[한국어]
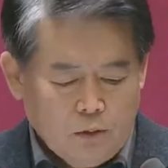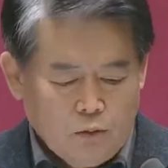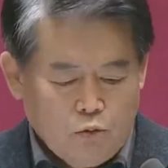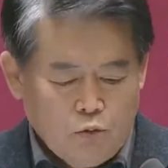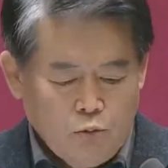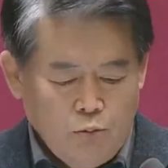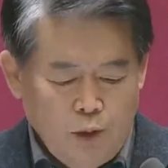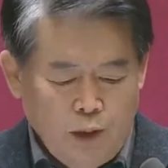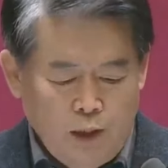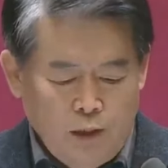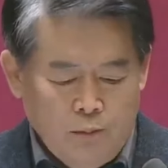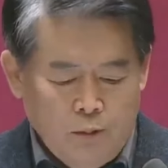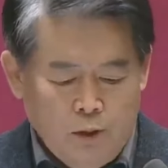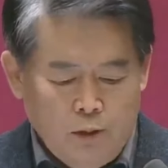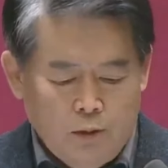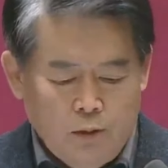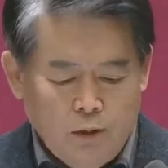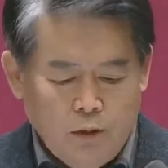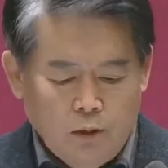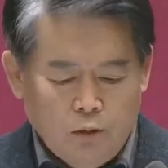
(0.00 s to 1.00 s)

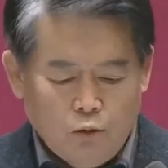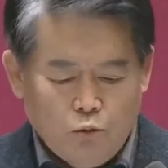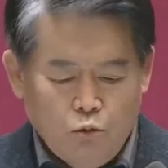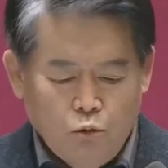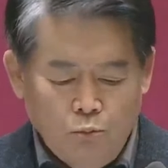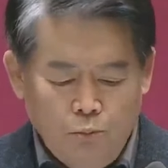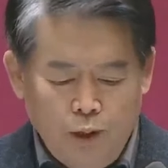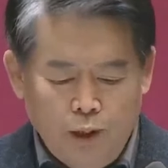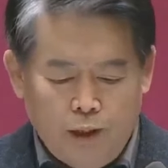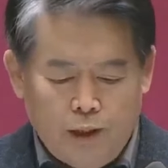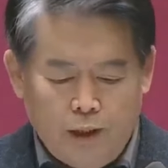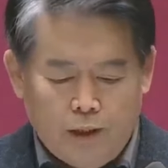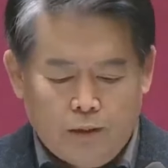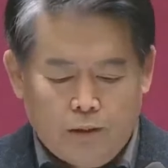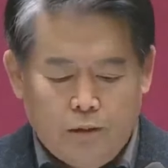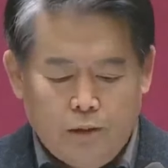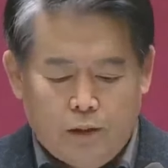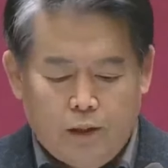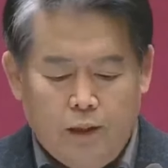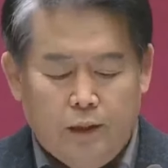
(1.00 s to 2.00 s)
국민의힘은 국민께
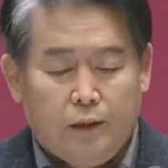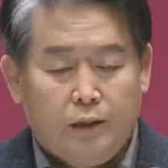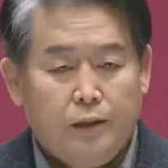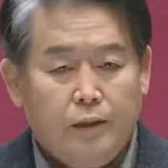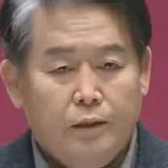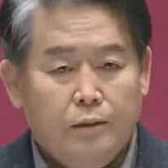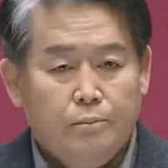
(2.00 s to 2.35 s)
특히